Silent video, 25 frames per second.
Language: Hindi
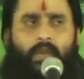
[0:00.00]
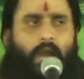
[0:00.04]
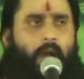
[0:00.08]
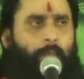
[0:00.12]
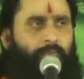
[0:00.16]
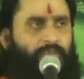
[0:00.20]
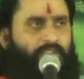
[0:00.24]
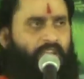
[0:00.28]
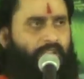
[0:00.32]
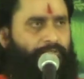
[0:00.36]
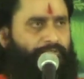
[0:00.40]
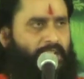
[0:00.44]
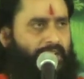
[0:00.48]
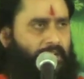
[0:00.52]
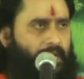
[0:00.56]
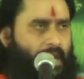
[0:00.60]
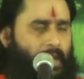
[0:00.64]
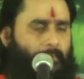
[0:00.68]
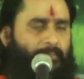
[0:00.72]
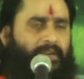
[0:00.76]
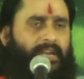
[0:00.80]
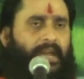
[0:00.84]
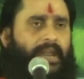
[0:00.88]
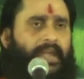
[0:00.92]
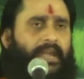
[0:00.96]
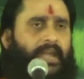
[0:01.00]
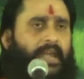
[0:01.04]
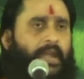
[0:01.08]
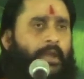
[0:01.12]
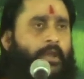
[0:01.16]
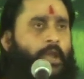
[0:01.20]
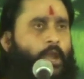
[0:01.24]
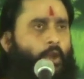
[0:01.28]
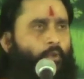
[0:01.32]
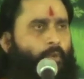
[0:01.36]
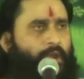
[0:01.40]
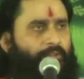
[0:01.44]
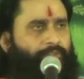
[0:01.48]
हम जैसे कर्म करेंगे
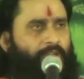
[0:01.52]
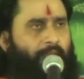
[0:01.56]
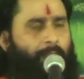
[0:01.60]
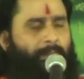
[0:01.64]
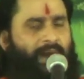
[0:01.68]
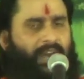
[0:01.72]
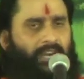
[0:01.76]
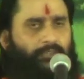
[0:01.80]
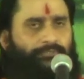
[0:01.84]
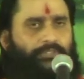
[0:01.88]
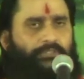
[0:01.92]
वैसे हमारे